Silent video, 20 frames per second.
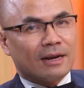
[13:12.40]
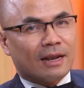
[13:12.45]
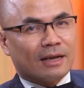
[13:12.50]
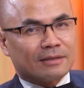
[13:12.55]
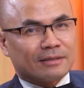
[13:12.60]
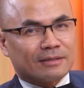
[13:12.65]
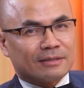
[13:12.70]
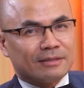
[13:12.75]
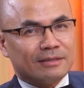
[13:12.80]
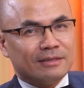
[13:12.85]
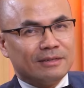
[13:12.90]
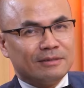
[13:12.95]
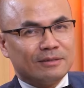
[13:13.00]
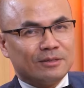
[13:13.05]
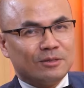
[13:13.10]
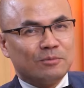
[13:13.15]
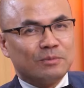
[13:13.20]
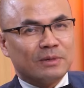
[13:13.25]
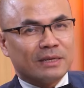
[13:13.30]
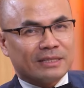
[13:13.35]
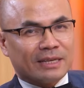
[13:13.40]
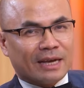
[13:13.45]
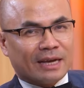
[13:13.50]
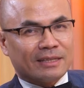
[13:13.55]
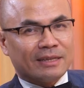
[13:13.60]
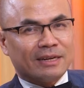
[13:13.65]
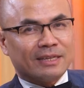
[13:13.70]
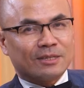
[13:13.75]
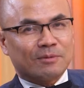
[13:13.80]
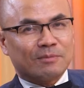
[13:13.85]
tức là như nhung chia
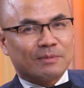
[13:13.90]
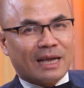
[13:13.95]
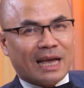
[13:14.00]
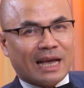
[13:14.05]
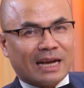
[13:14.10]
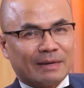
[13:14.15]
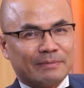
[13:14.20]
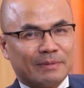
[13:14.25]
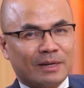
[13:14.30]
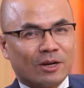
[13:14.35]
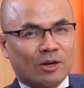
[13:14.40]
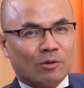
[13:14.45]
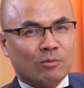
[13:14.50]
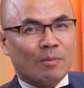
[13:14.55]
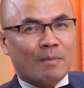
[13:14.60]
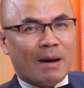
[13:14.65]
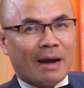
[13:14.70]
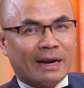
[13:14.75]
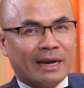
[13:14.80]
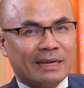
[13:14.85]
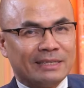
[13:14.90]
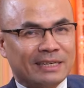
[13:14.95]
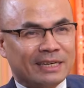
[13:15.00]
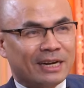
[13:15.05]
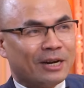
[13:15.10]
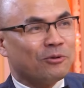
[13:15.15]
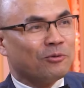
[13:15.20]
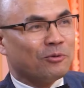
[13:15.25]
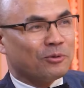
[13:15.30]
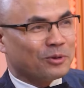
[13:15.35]
sẻ tức là trong nhà cảm thấy là có một bà nghệ
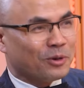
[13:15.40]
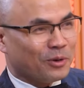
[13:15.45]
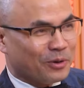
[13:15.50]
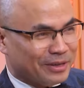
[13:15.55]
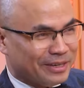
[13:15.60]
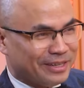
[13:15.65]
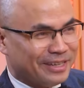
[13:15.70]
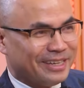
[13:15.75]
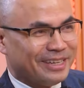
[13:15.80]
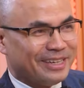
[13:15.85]
sĩ là đủ rồi